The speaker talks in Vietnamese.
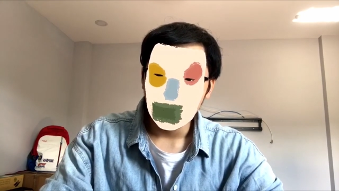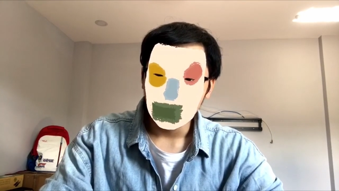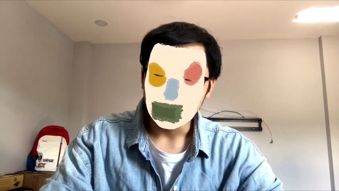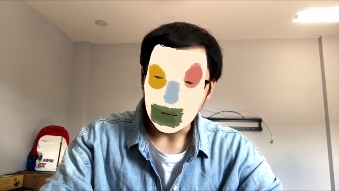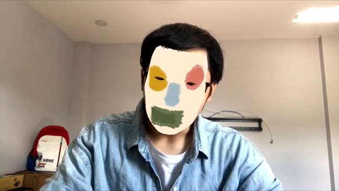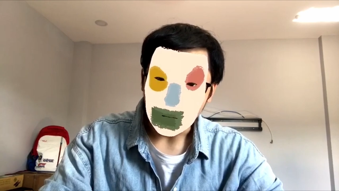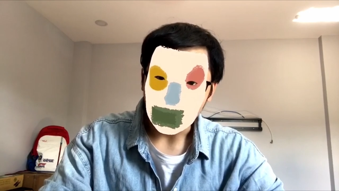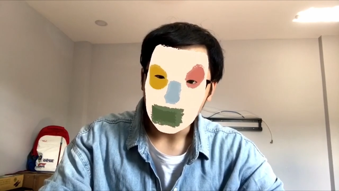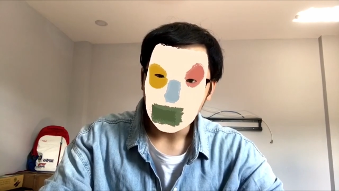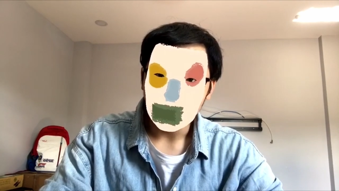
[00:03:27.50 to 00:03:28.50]
đã vậy
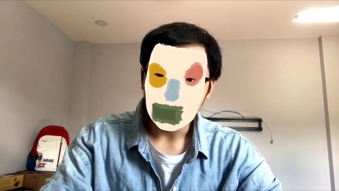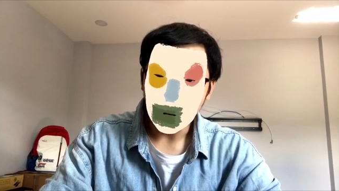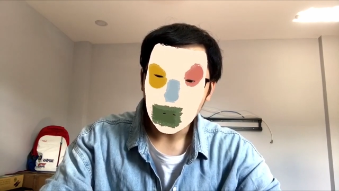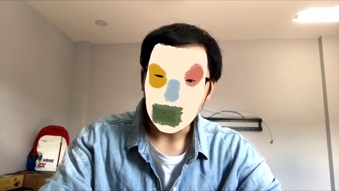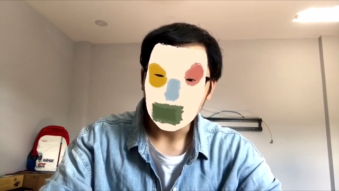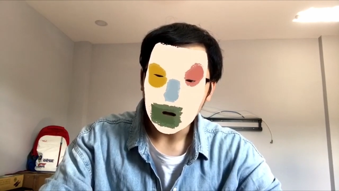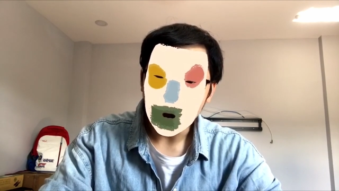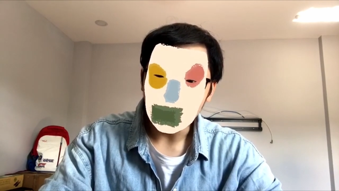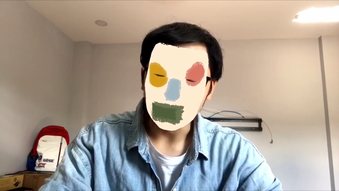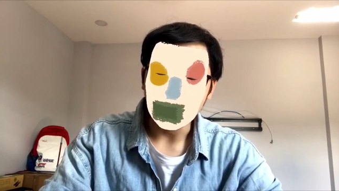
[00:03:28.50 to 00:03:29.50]
cô còn
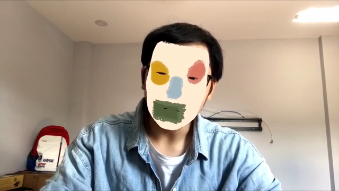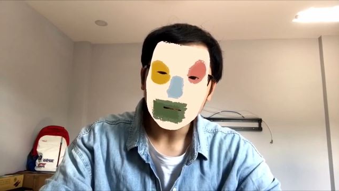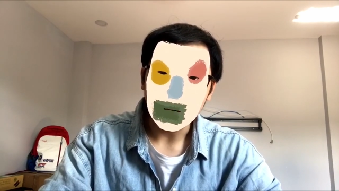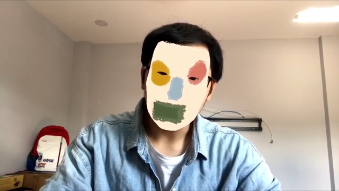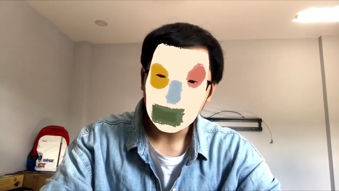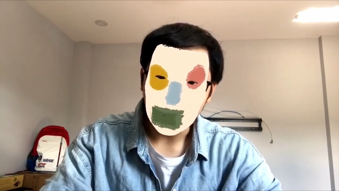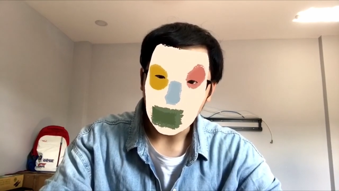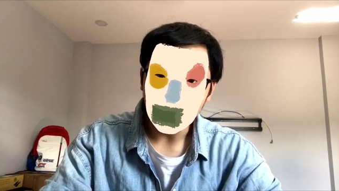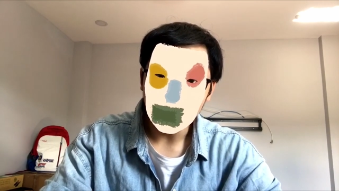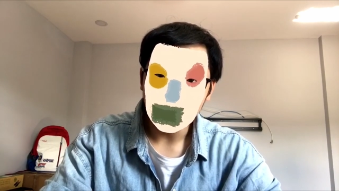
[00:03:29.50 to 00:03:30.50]
kêu mình đứng dậy phát
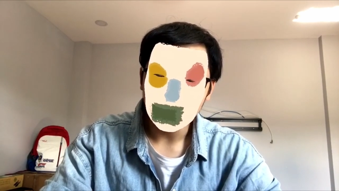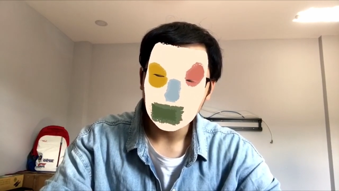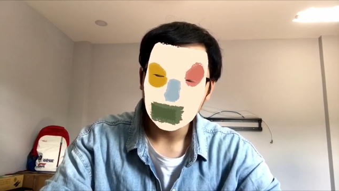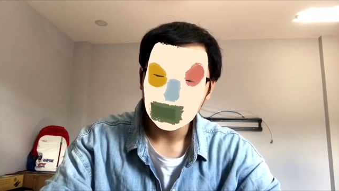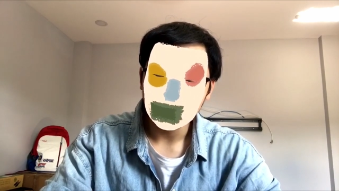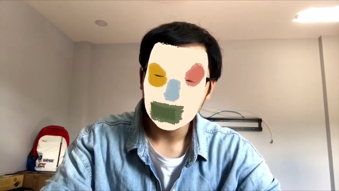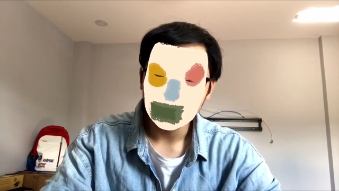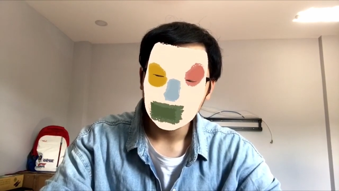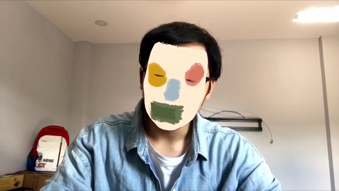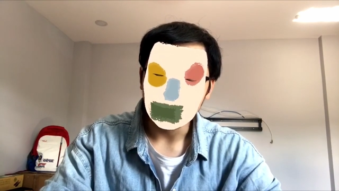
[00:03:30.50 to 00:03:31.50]
biểu
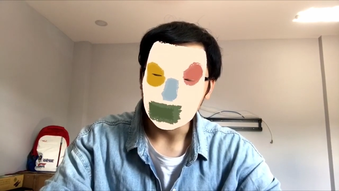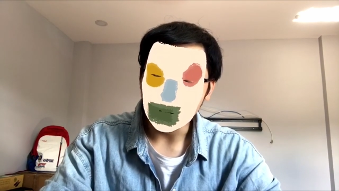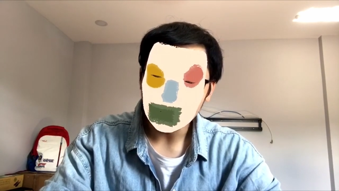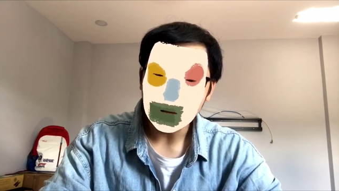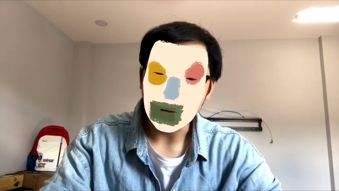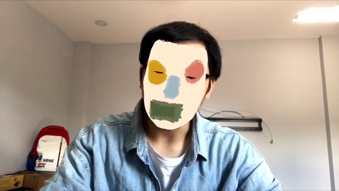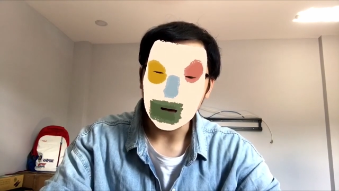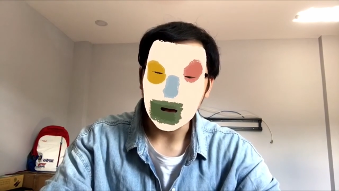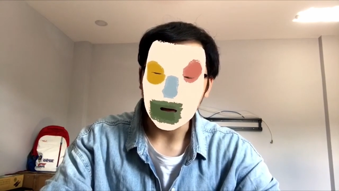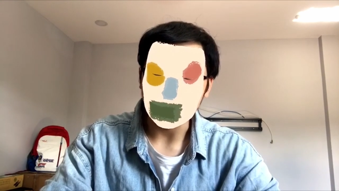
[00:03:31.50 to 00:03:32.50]
mình đứng dậy
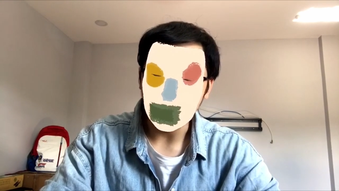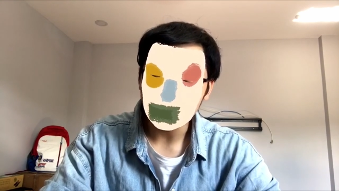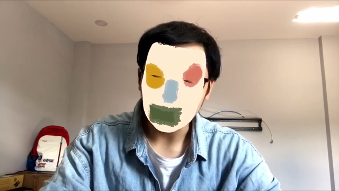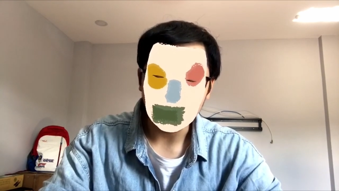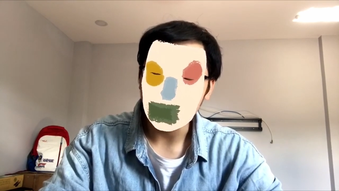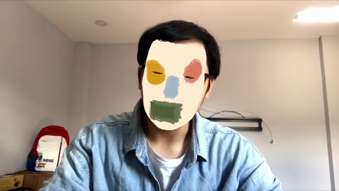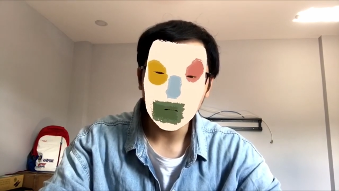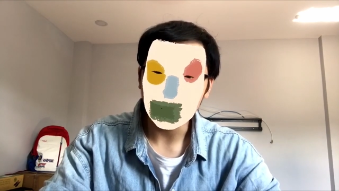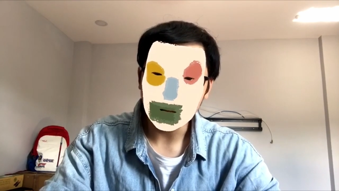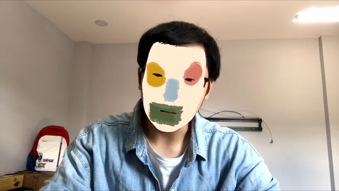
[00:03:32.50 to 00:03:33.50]
mà không tập trung nói
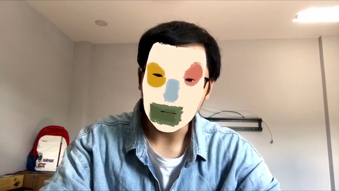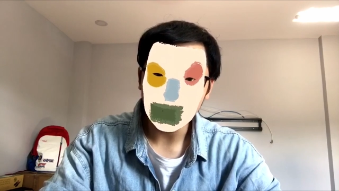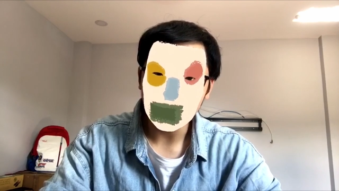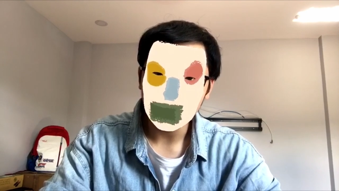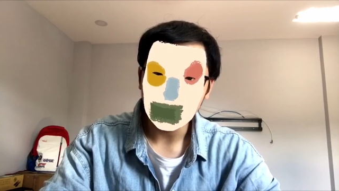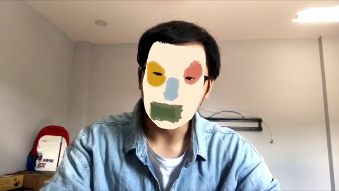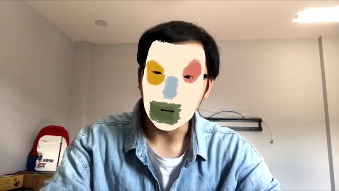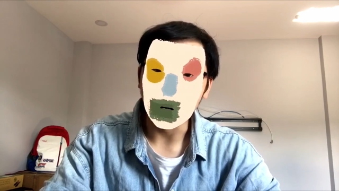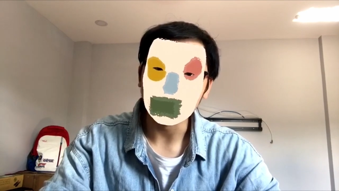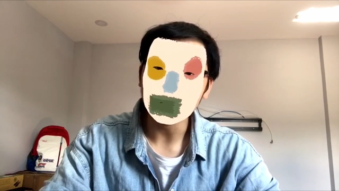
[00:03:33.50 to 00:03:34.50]
được cái gì hết á mồ
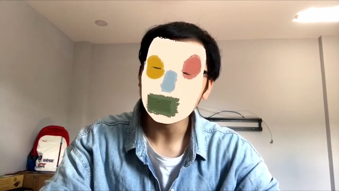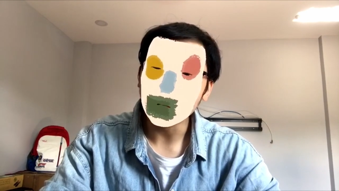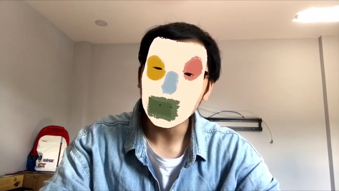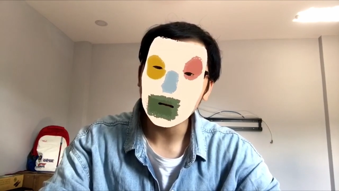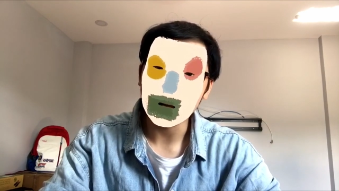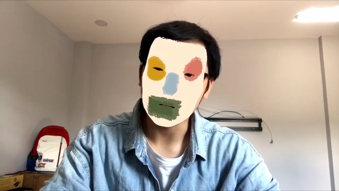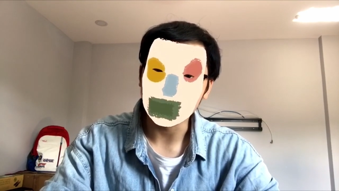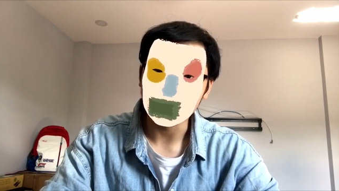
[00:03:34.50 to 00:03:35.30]
hôi cứ tố ra thôi